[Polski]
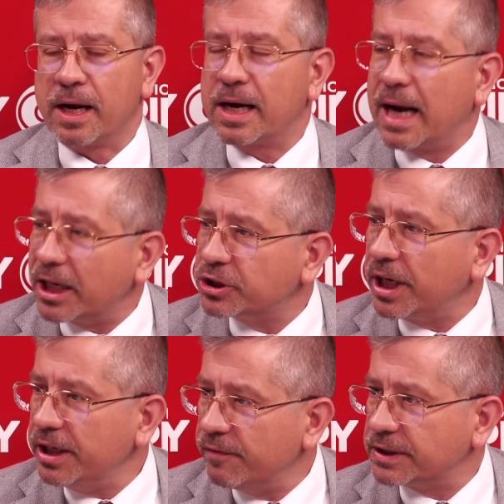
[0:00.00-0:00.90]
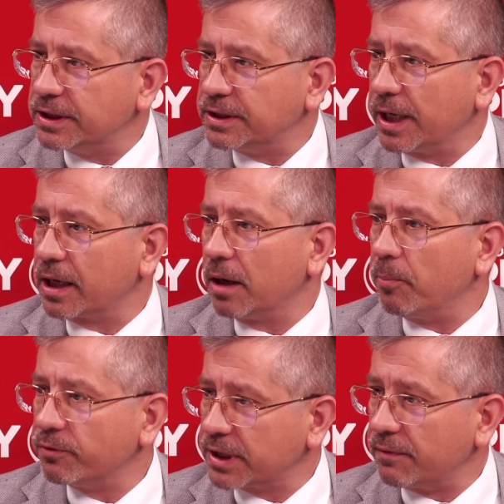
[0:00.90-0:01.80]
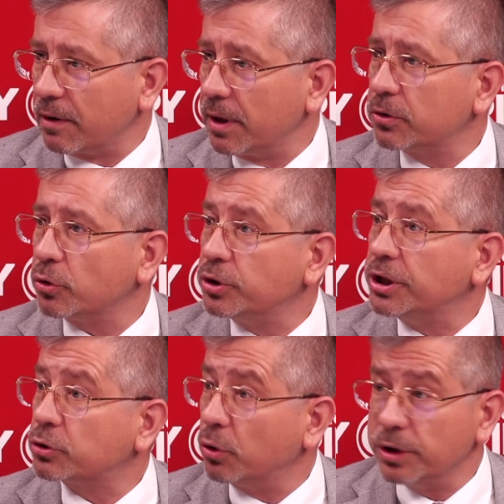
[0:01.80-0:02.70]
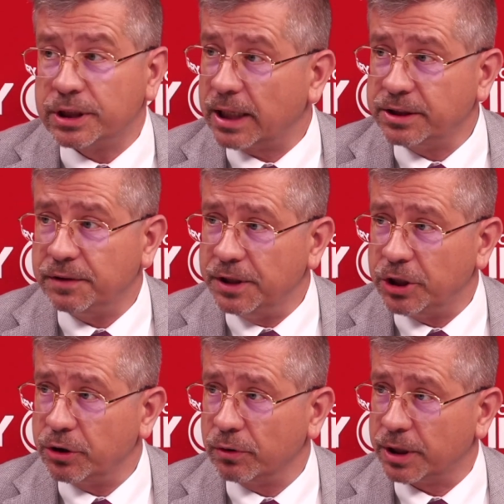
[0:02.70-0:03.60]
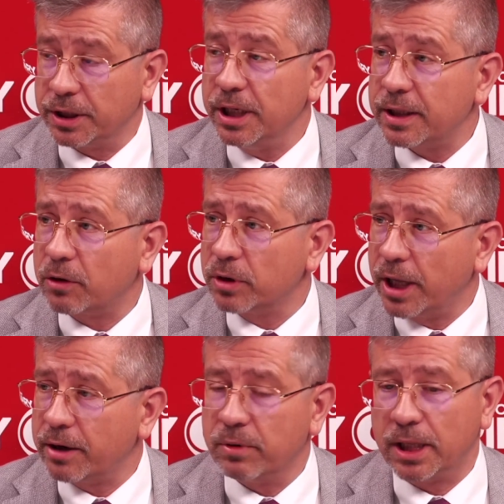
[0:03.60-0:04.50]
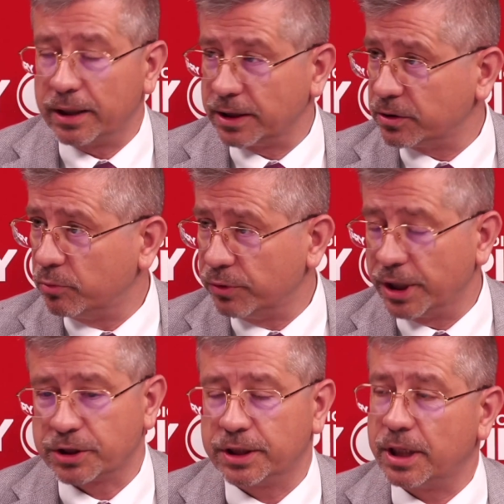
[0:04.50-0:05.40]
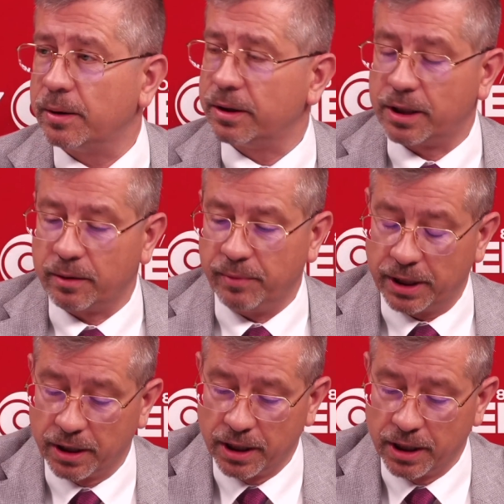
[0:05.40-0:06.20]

każda inwestycja, jaka powstawała, to jest koniec lat 90., nie tak odległe dla nas obu jeszcze te terminy.